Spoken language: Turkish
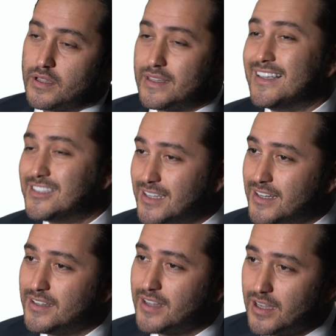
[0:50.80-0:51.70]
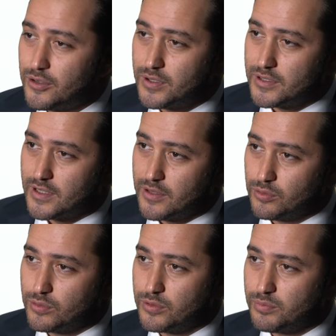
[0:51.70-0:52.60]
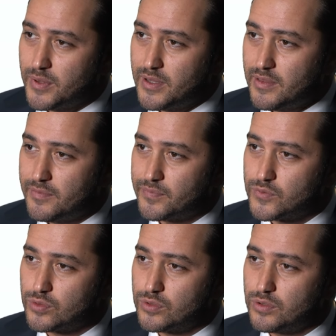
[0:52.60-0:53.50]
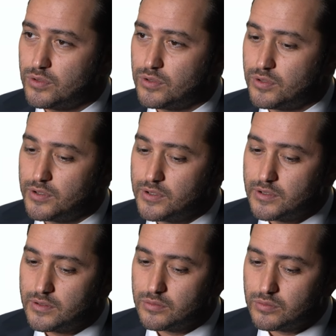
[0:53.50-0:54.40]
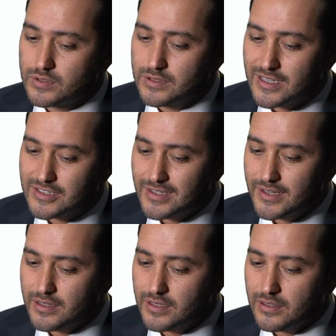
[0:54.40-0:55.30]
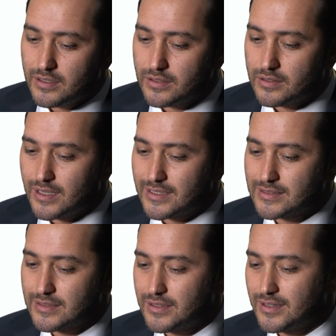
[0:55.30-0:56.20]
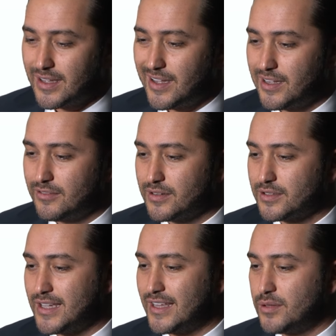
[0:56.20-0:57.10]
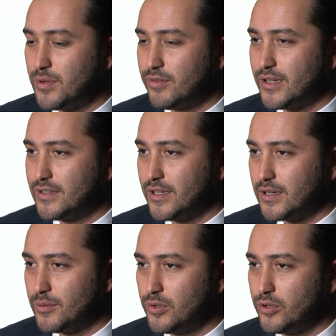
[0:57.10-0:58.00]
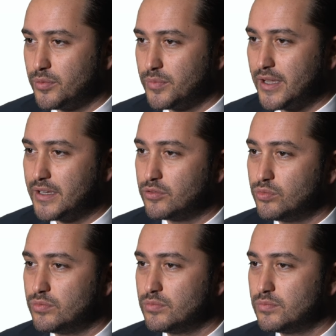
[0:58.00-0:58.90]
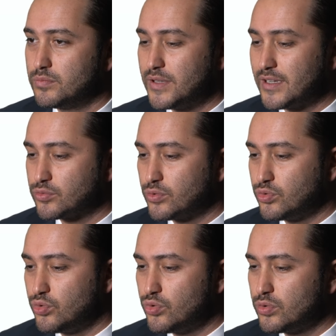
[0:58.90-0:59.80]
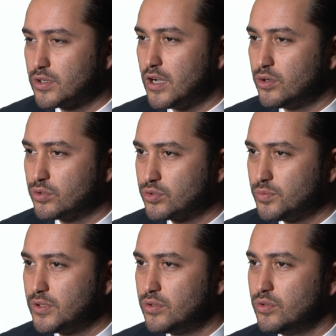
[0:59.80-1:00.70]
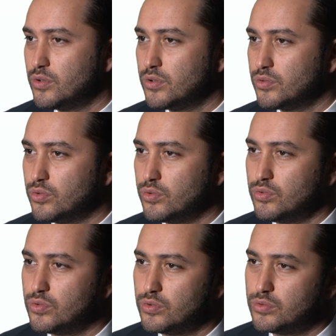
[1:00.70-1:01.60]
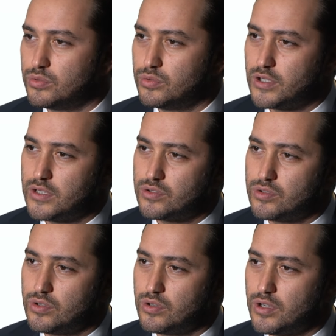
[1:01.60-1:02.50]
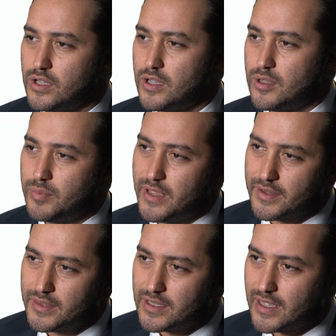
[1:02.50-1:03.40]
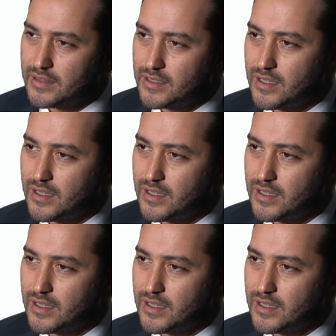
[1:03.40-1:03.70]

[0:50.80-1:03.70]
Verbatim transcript: Geceleri daha üretken oluyorum ben. Çünkü e, geceleri aslında daha kendime vakit ayırabiliyorum yani. Biraz o günün kaosu bitiyor, günün yoğunluğu geçiyor. Bir anda kendi